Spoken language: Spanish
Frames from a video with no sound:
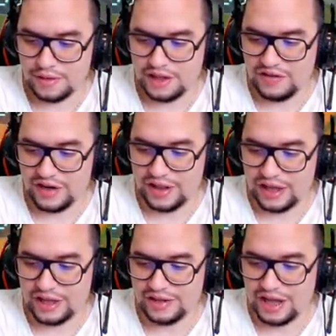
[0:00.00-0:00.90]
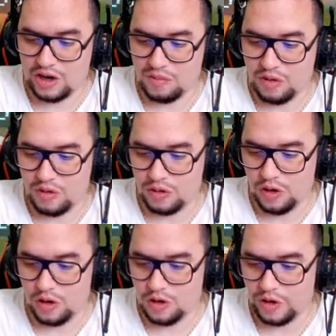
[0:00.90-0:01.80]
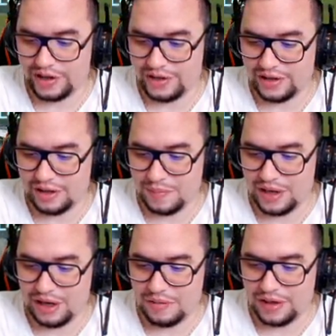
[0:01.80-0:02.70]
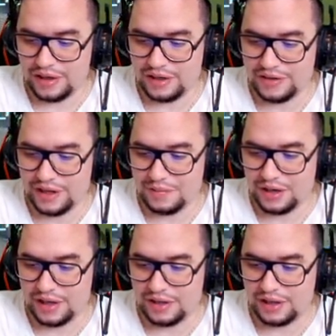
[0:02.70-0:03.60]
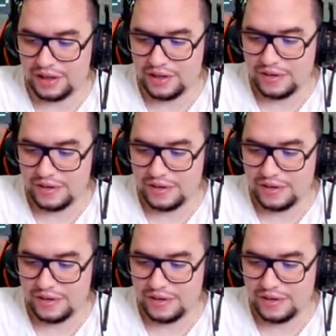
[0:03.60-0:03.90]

De verdad que está como loco este tema de las balizas, mi gente.